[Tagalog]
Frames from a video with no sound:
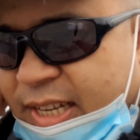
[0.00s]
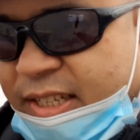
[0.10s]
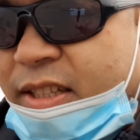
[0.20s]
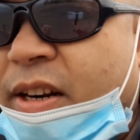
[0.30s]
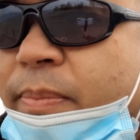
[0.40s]

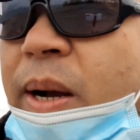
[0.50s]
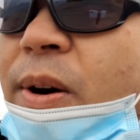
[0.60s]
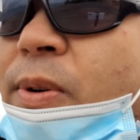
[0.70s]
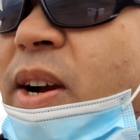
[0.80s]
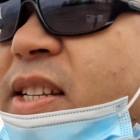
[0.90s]
sa
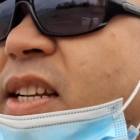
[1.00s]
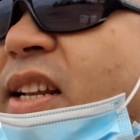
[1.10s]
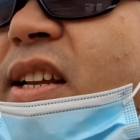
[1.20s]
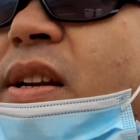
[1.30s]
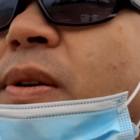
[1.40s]
trabaho guys I
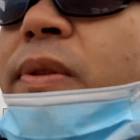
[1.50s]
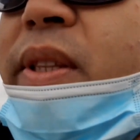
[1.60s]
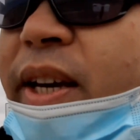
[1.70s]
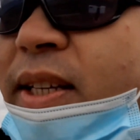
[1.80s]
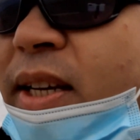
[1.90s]
didn't
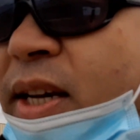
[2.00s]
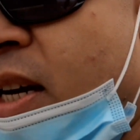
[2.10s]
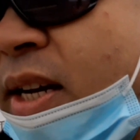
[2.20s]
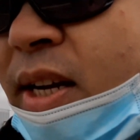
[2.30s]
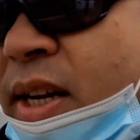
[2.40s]
notice
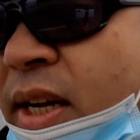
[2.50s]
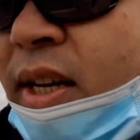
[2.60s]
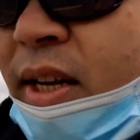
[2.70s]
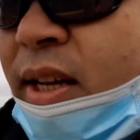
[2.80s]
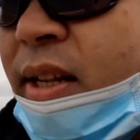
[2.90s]

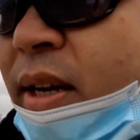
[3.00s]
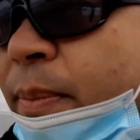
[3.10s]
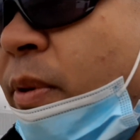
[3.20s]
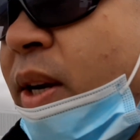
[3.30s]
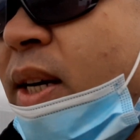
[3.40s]
na
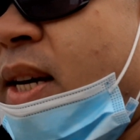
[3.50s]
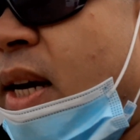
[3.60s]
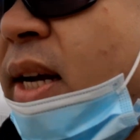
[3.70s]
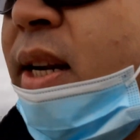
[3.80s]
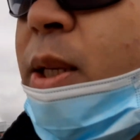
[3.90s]
murag na